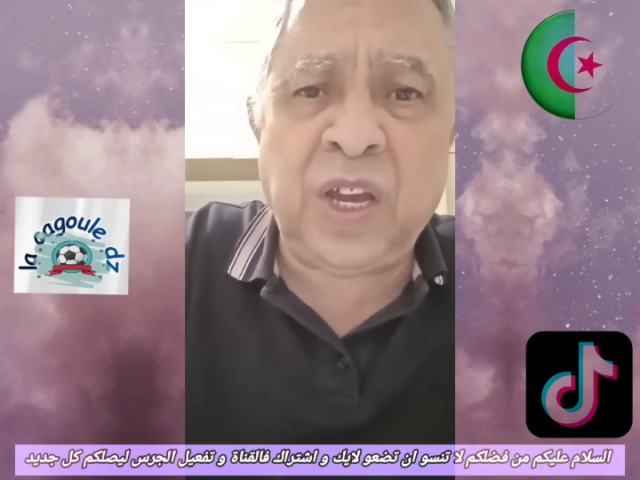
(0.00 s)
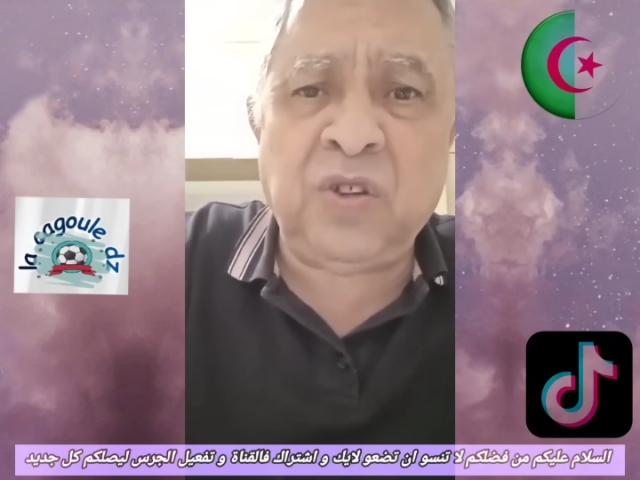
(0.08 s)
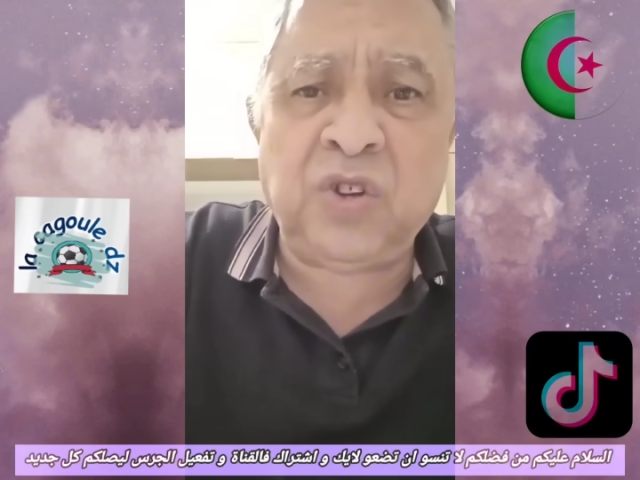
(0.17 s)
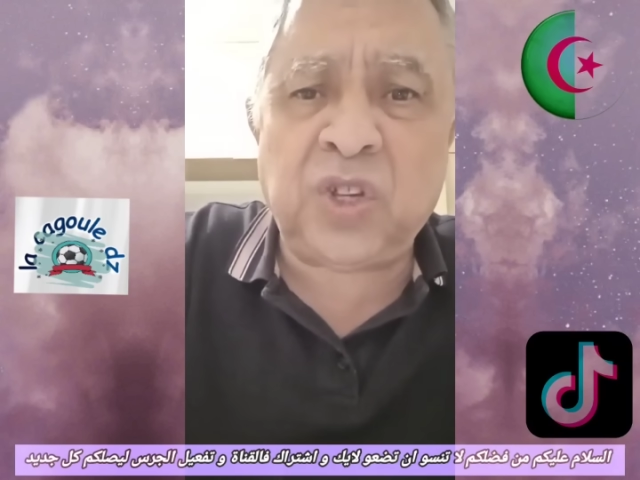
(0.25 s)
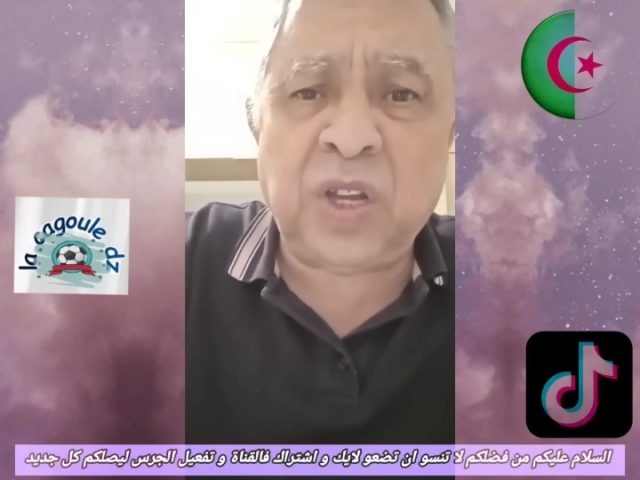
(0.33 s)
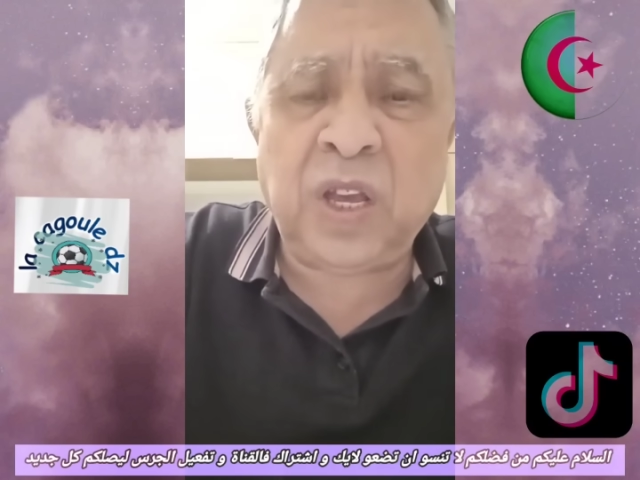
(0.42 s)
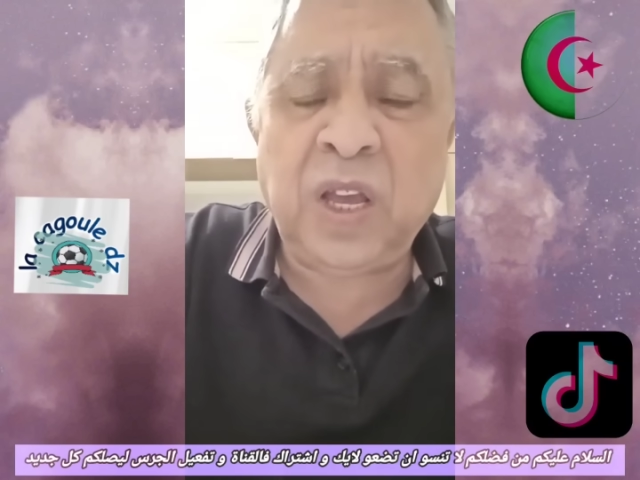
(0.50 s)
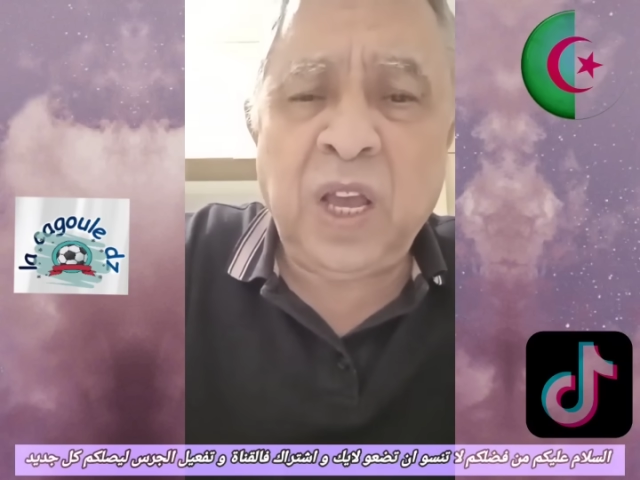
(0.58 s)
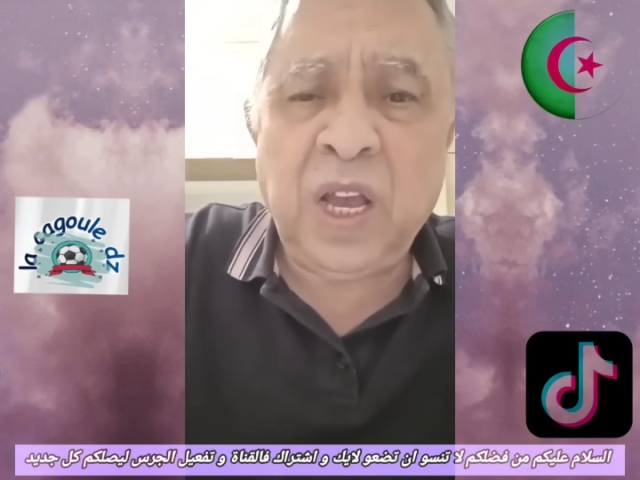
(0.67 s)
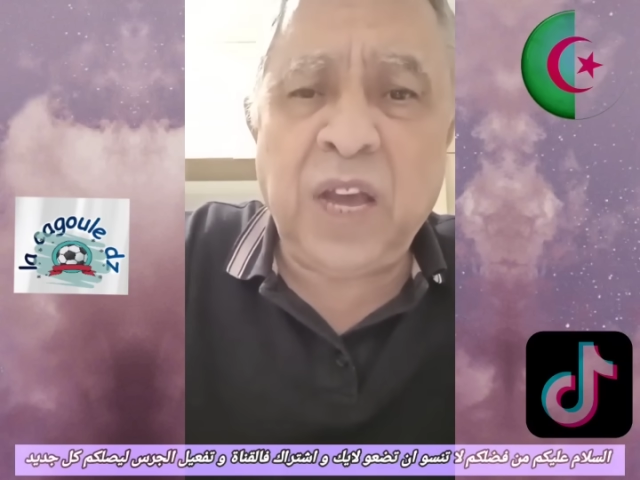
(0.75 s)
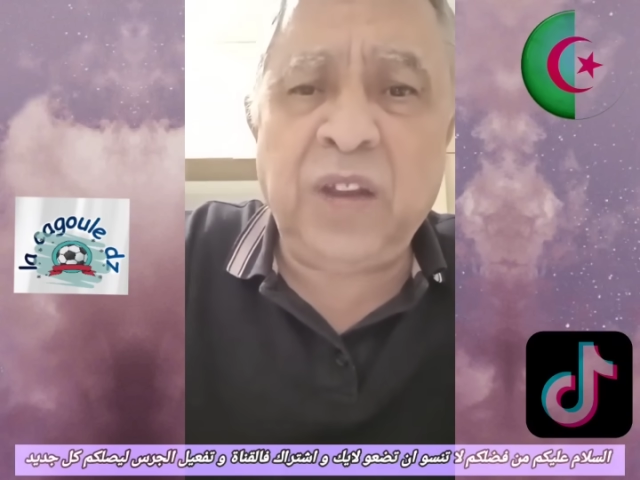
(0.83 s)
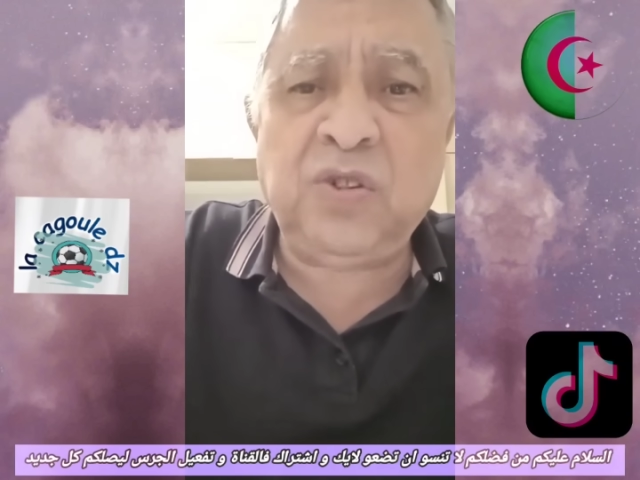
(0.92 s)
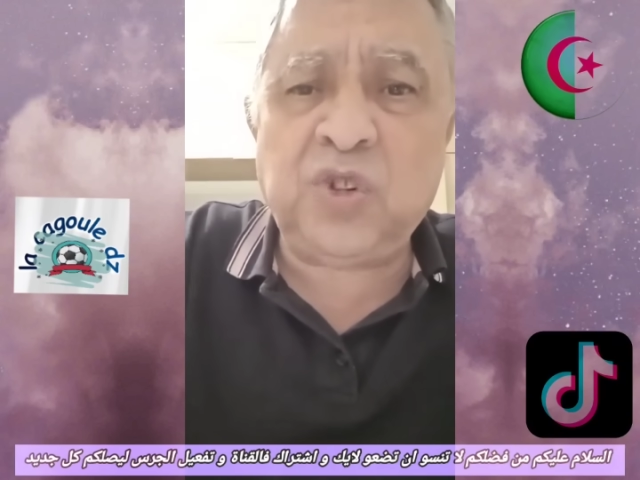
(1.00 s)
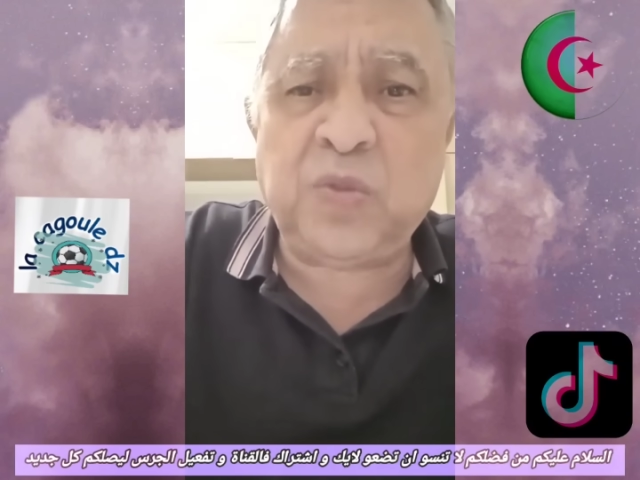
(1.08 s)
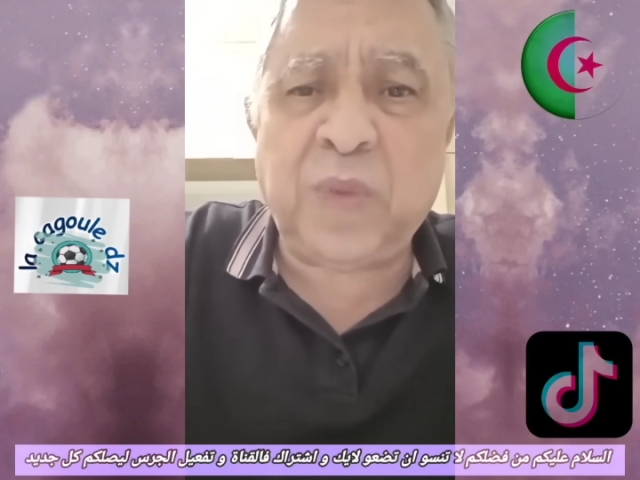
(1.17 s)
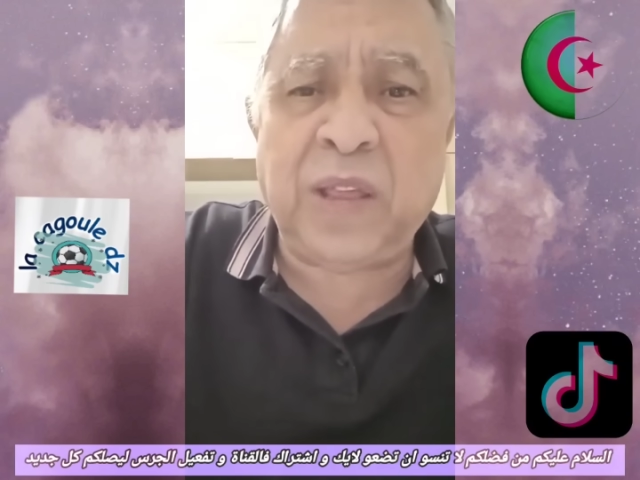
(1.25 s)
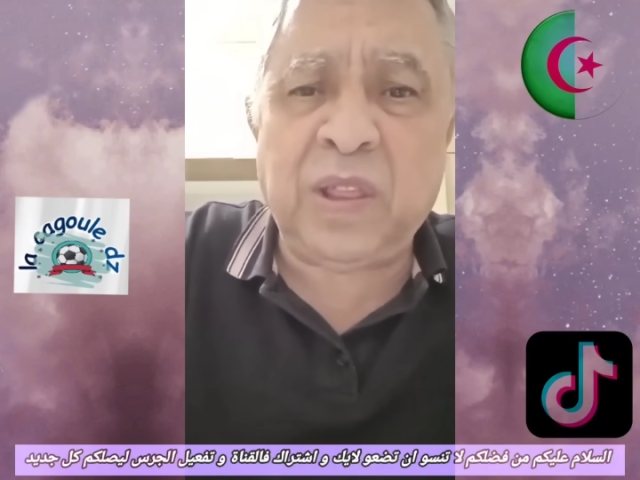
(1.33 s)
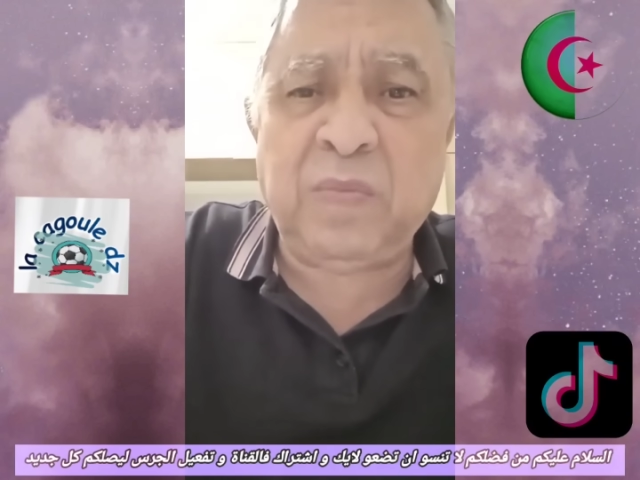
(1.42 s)
انهج
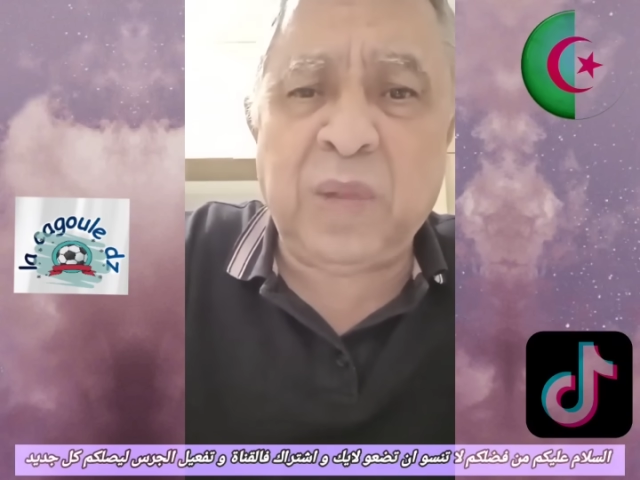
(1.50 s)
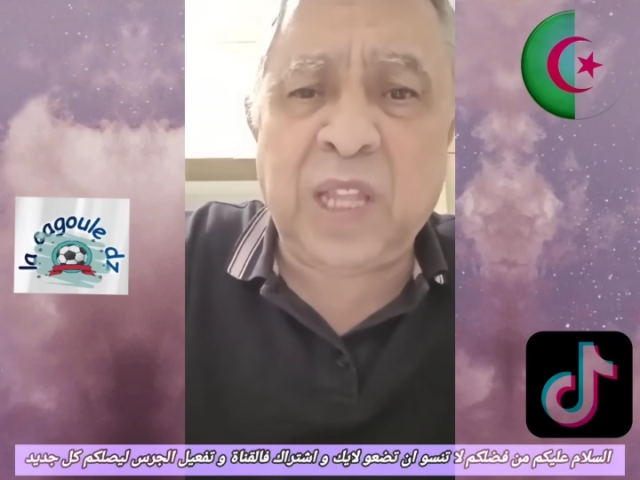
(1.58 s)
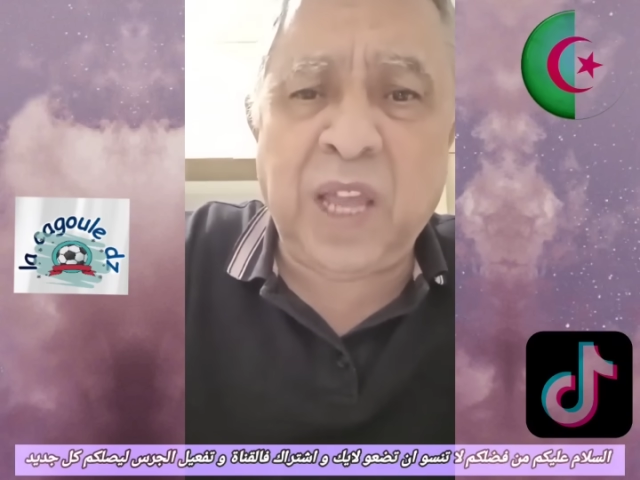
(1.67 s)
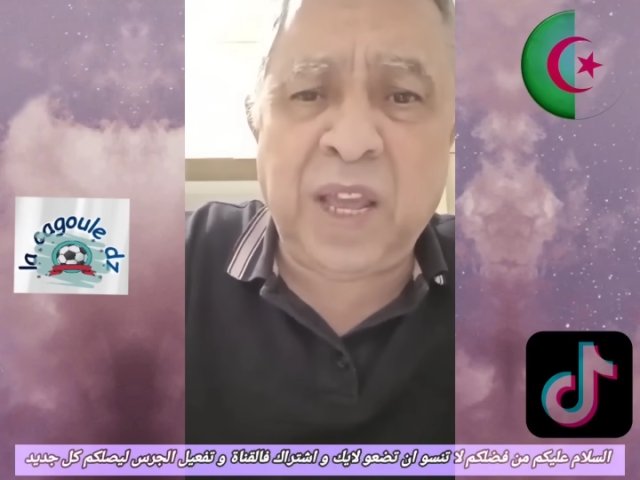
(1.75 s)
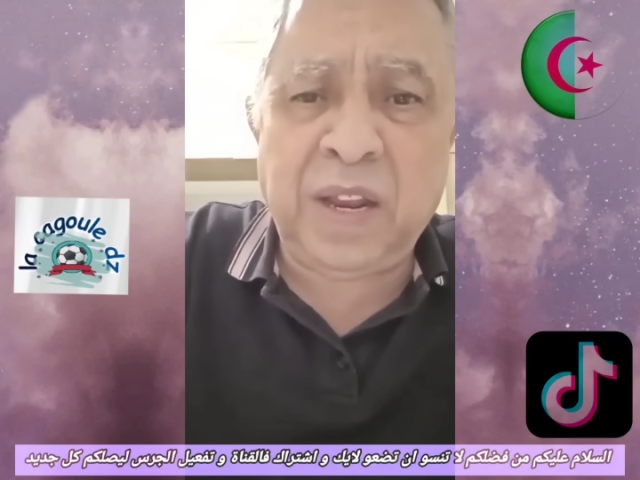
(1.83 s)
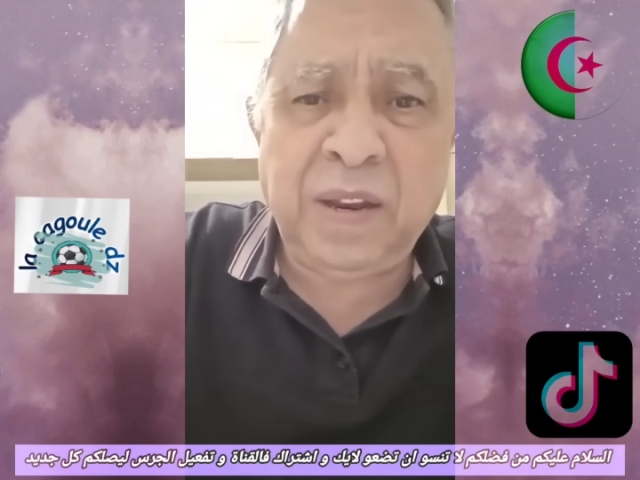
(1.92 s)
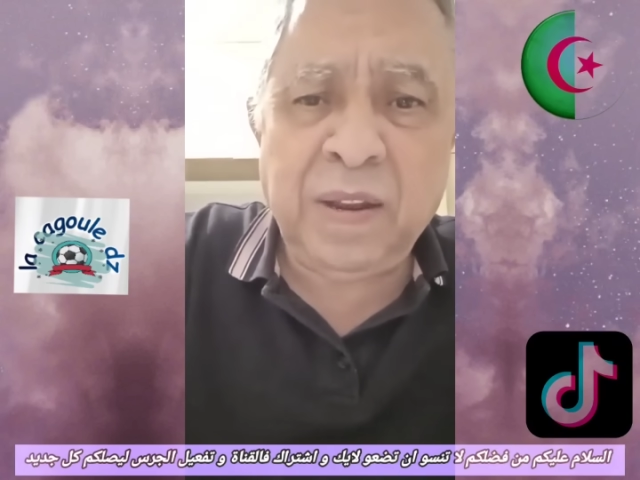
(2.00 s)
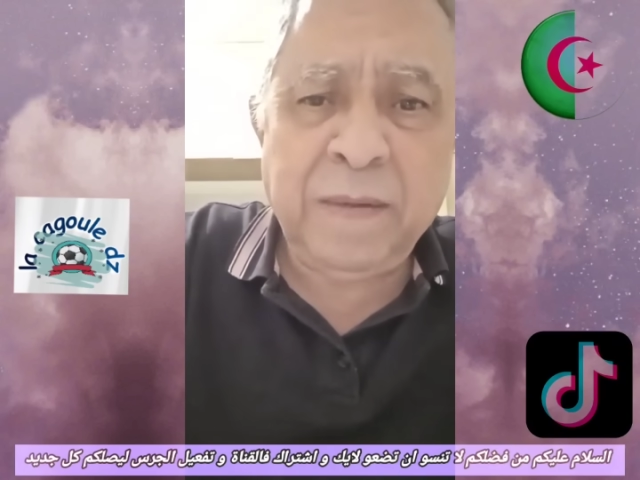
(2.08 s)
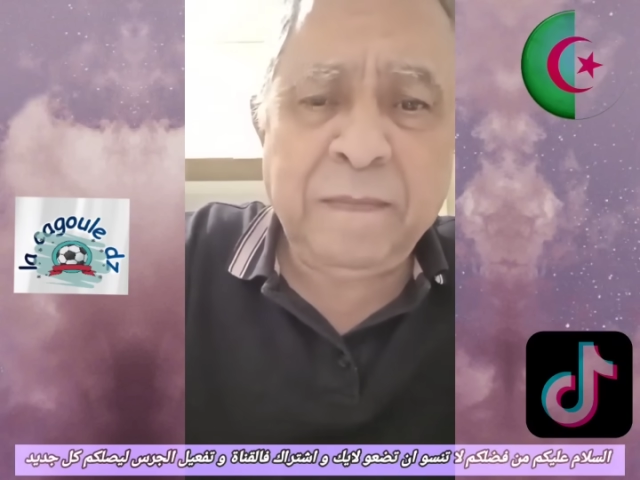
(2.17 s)
انهج بعض البلدان